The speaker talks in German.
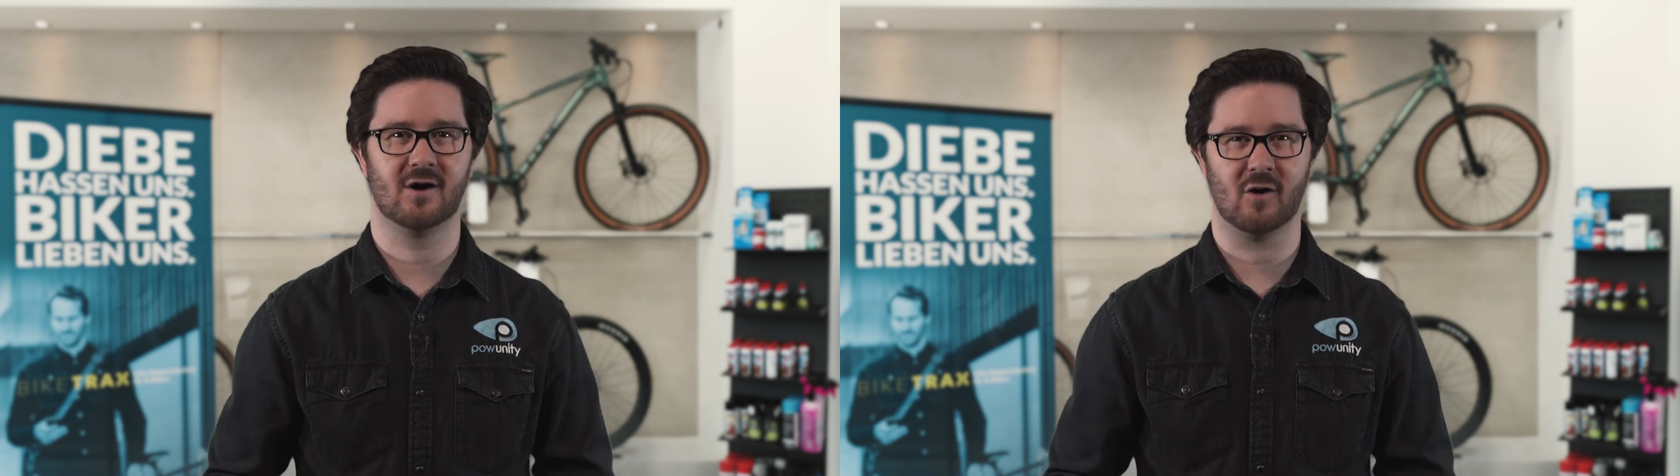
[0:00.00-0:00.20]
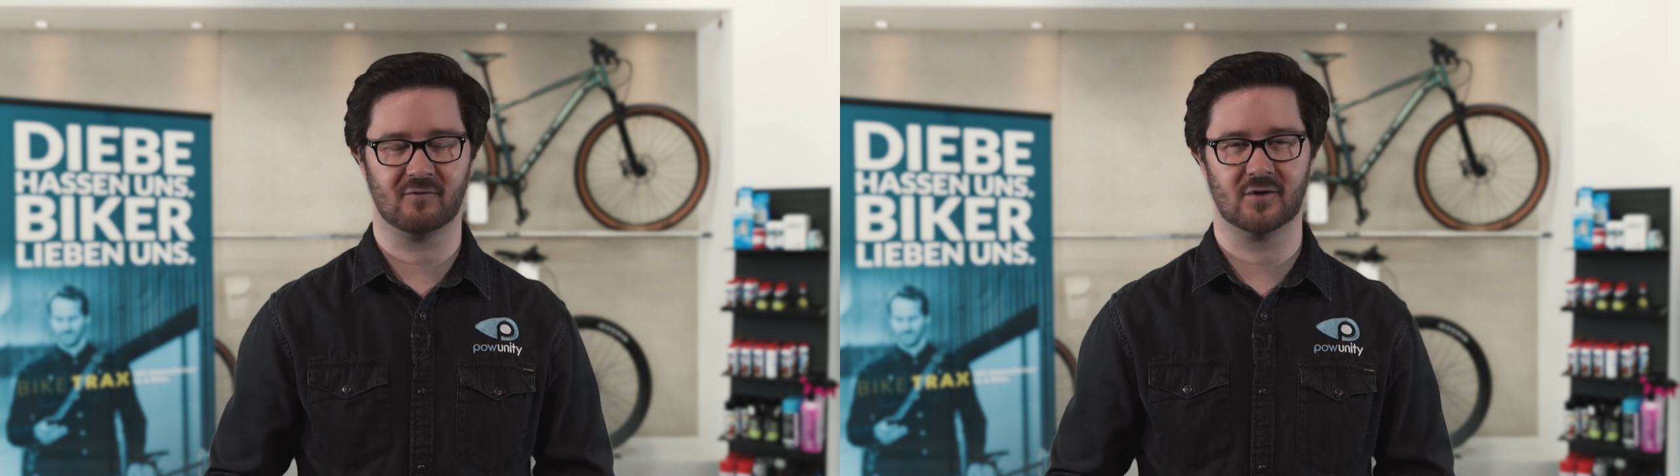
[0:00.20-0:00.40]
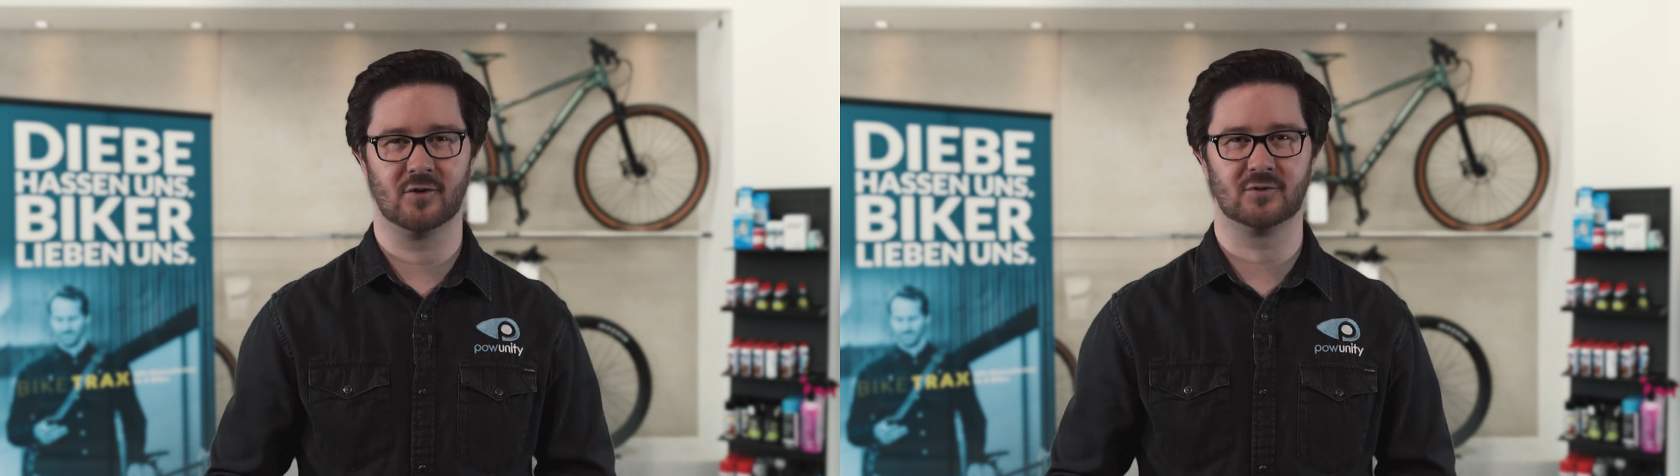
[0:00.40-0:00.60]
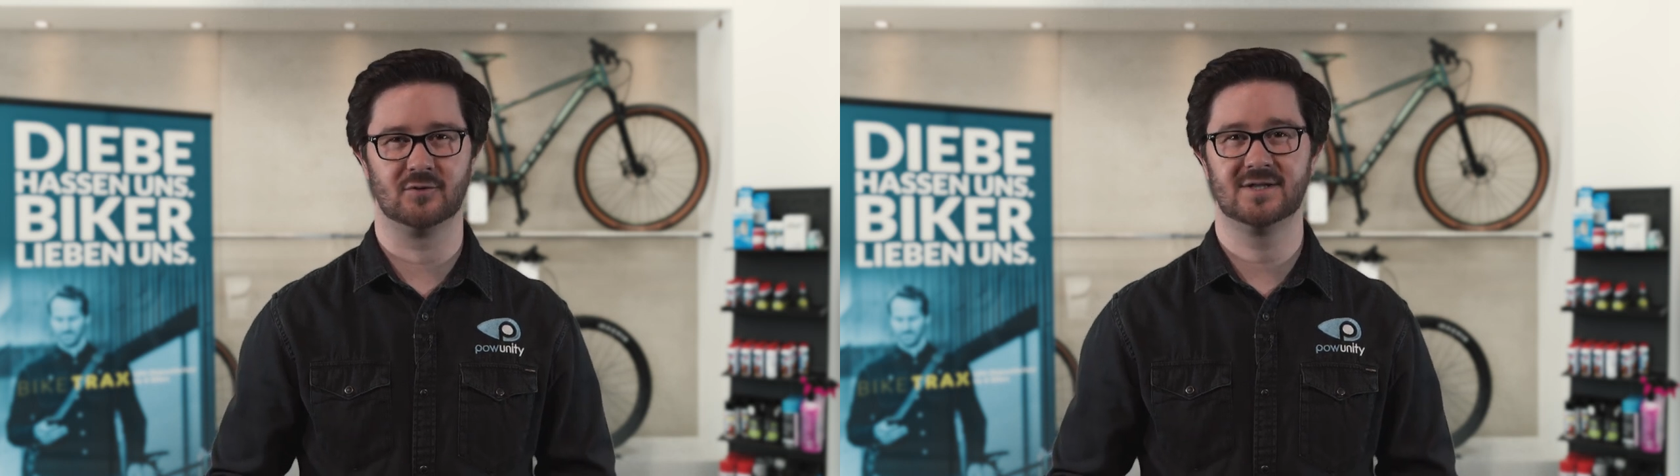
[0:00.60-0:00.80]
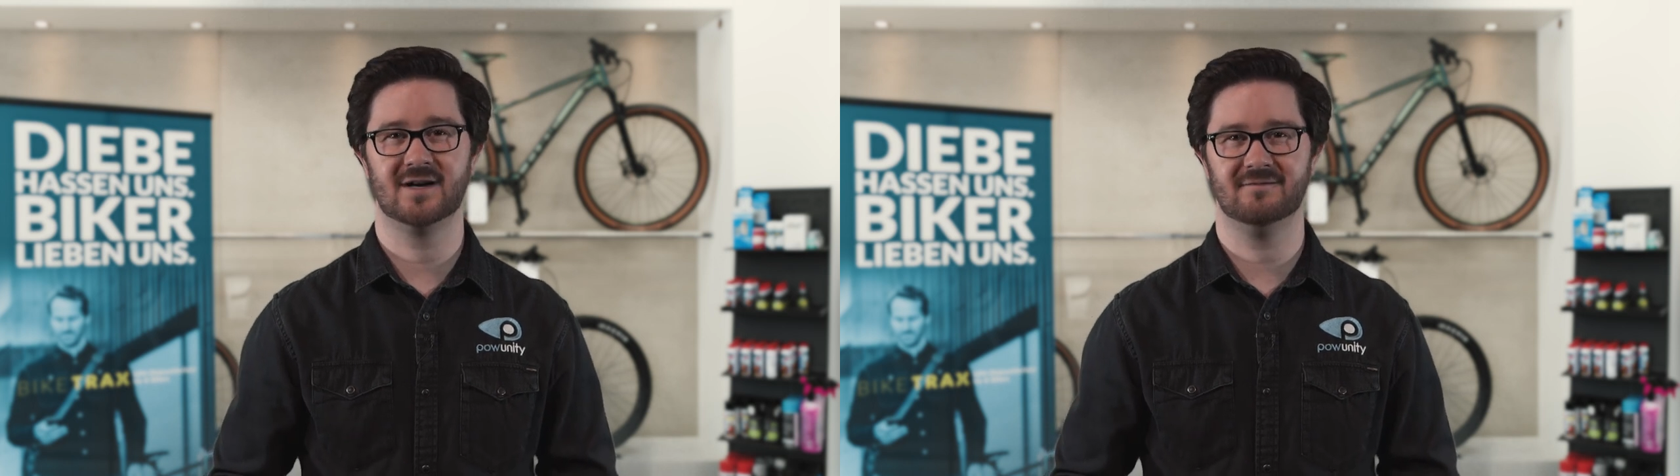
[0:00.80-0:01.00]
Offroad
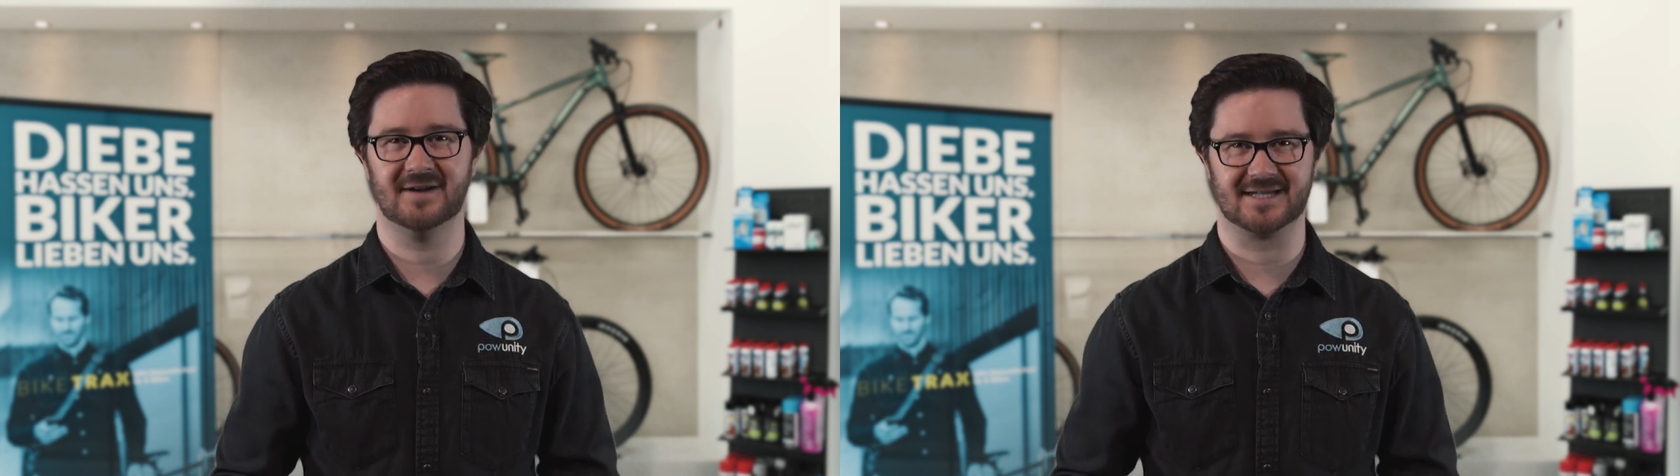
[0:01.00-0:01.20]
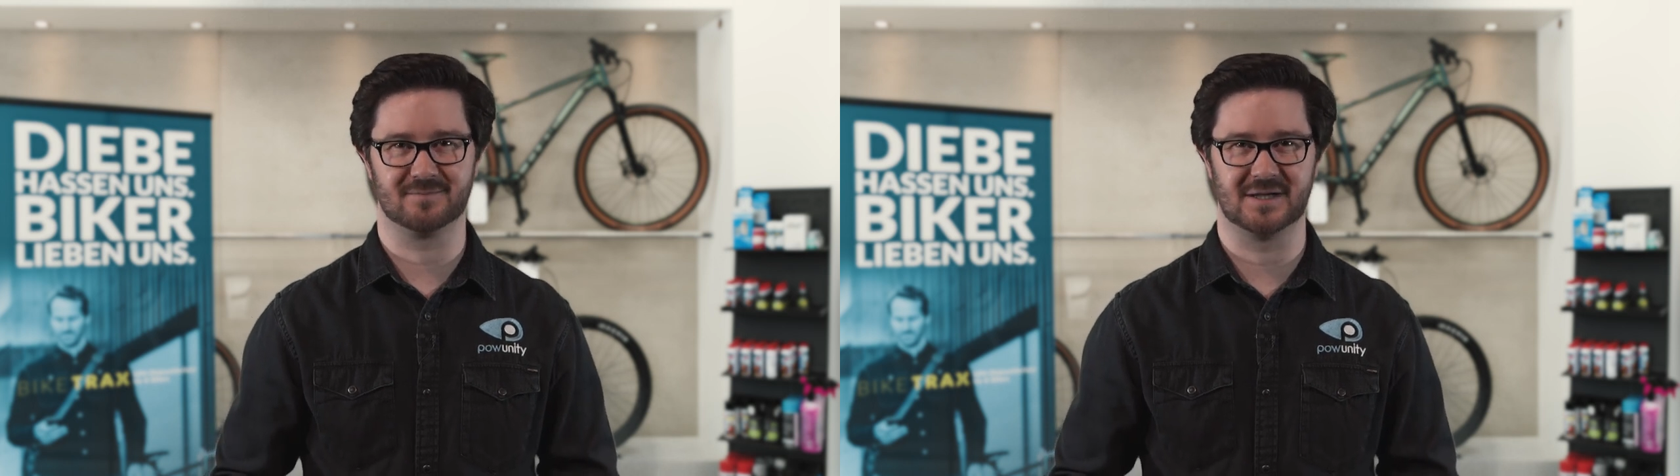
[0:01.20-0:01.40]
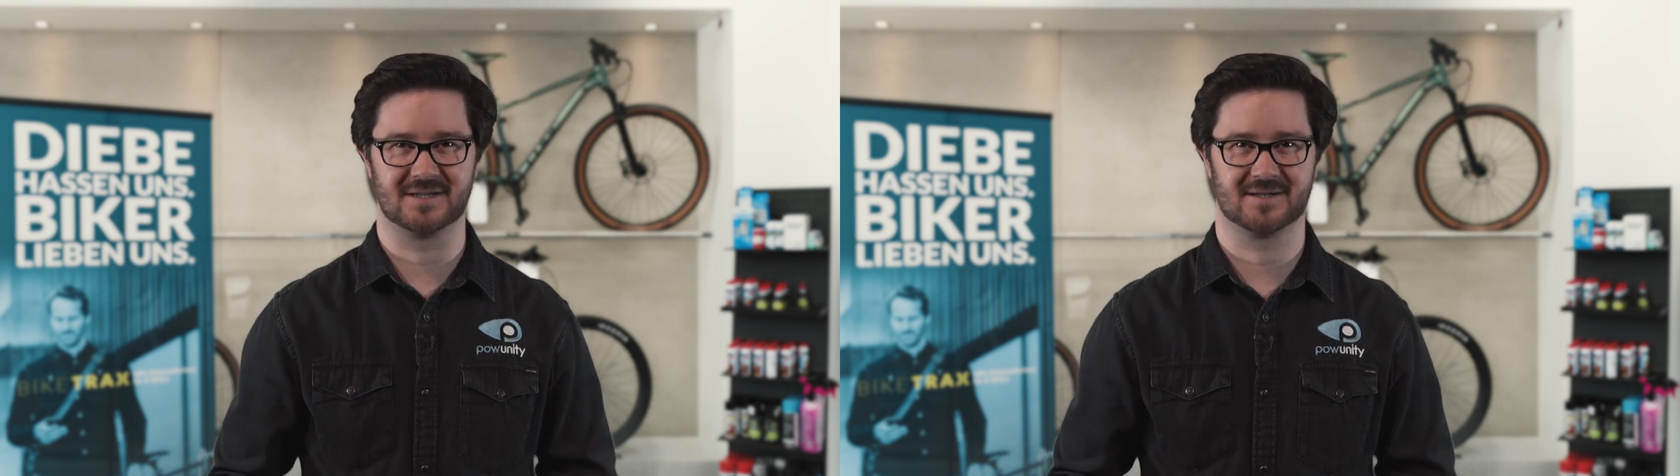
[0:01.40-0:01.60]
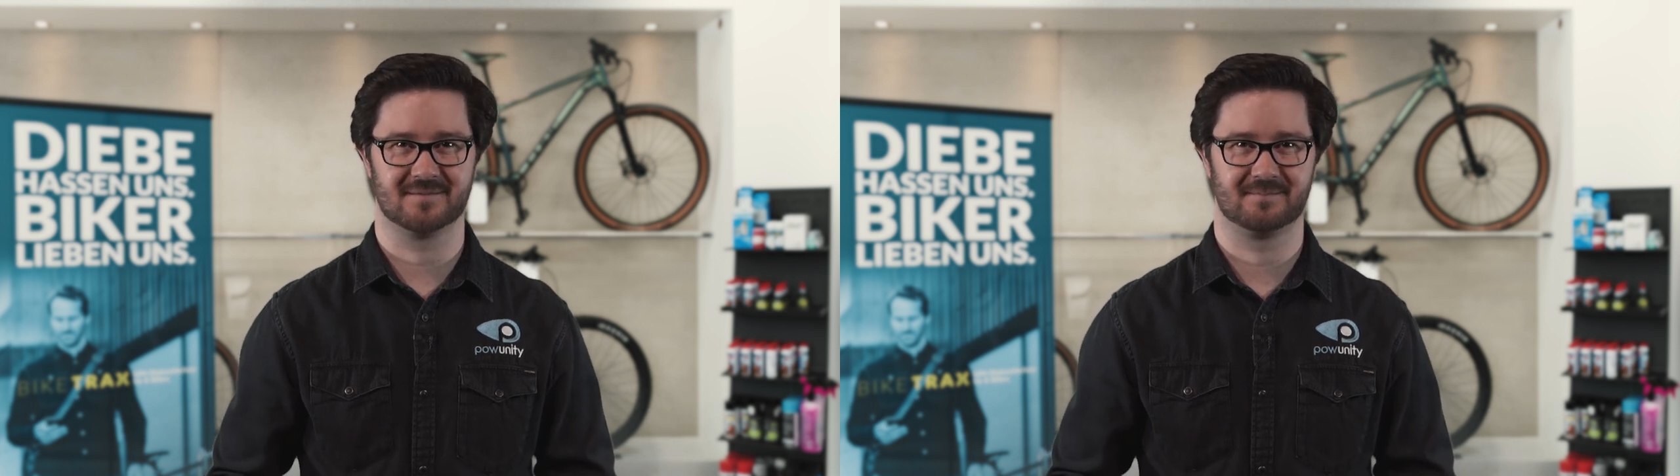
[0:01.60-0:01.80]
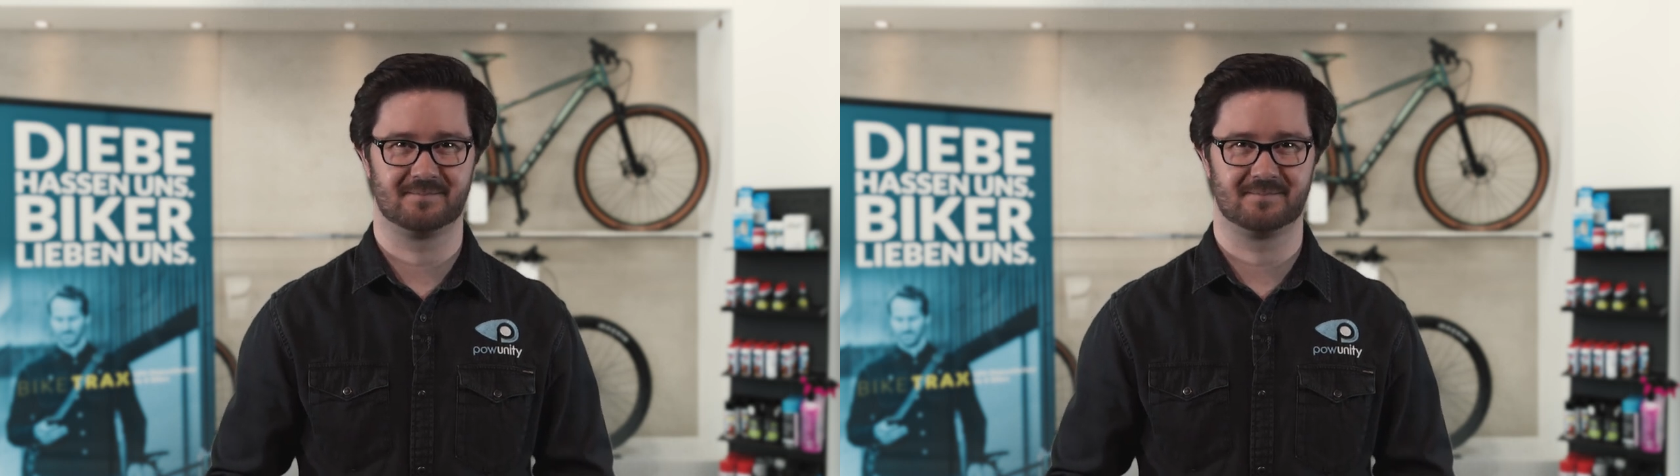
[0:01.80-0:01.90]
unterwegs bist.